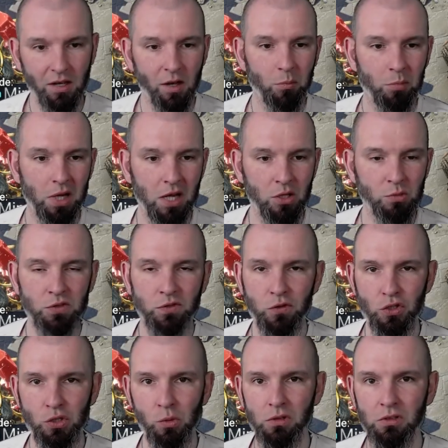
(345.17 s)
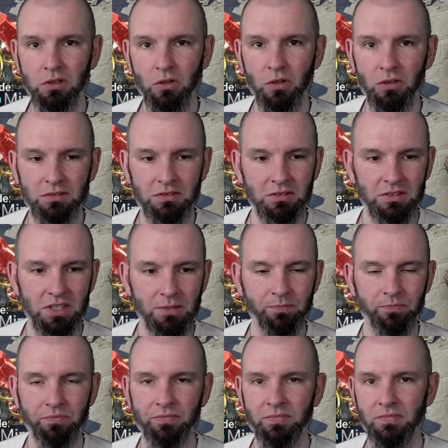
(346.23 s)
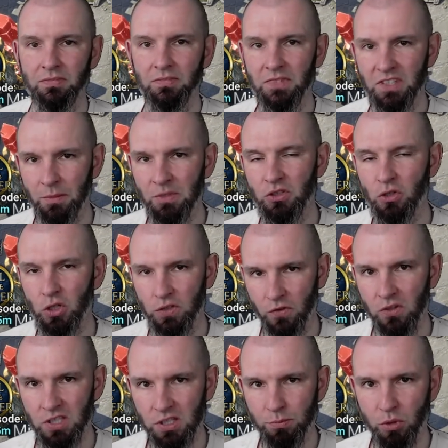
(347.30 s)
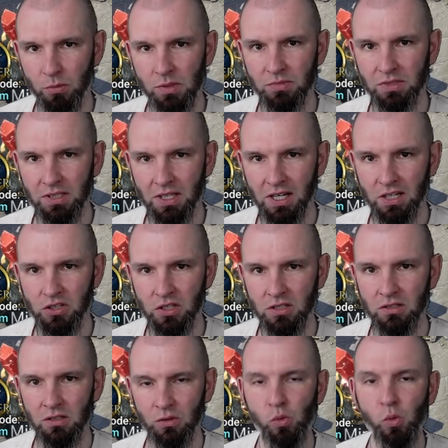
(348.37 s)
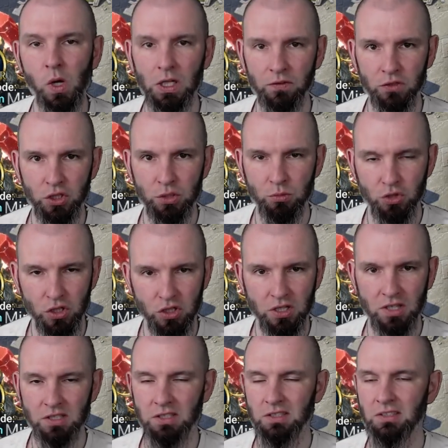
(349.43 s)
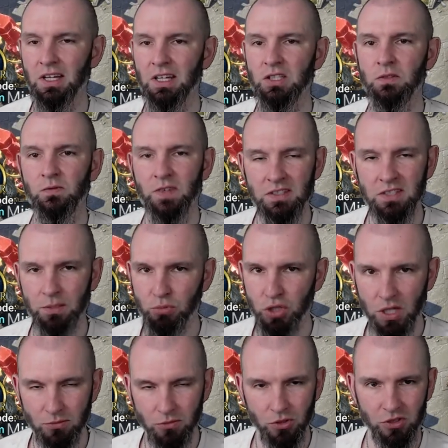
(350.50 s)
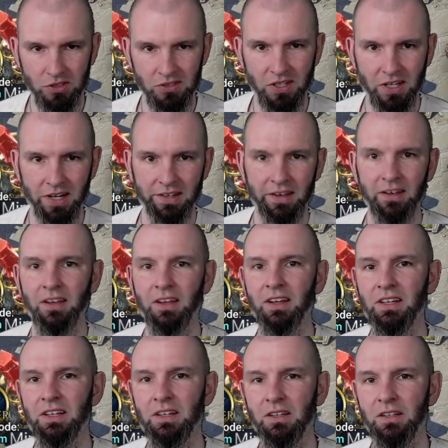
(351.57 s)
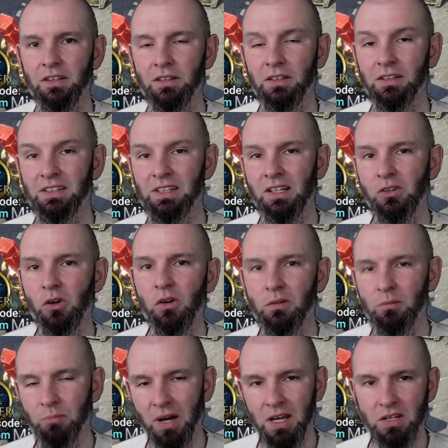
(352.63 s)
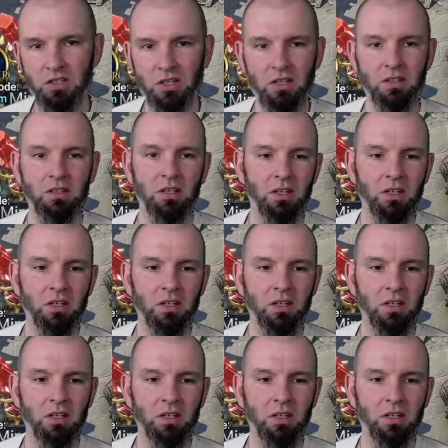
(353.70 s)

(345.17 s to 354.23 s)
Plarium stworzyło tylko tym, zamiast rozwiązać problem tych graczy, ułatwić im życie, dać im więcej przyjemności z grania, tylko bardziej